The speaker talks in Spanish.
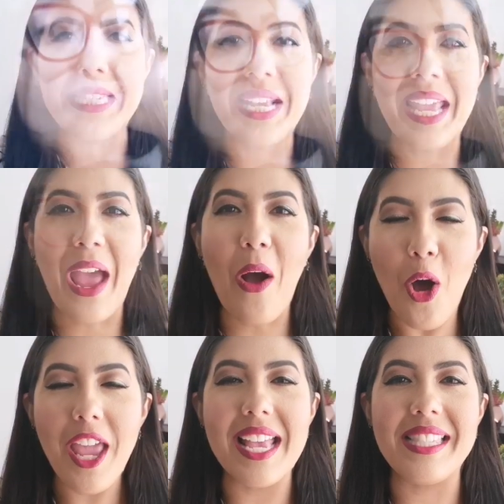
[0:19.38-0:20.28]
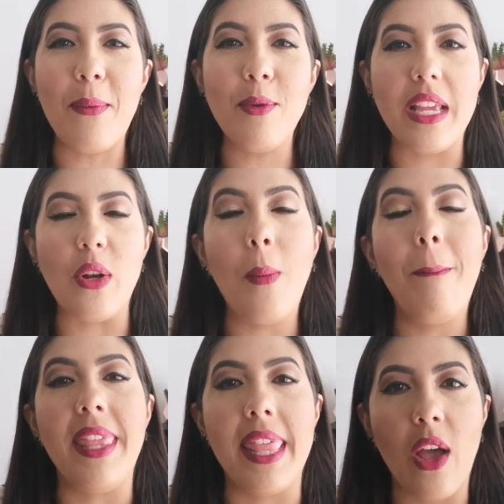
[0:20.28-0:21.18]
Así que hoy estamos en
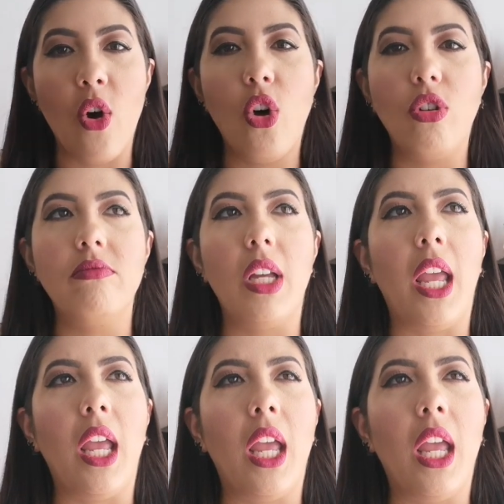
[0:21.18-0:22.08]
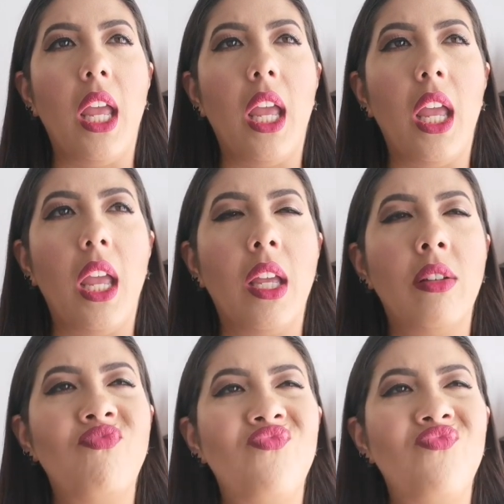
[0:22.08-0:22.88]
un video, eh,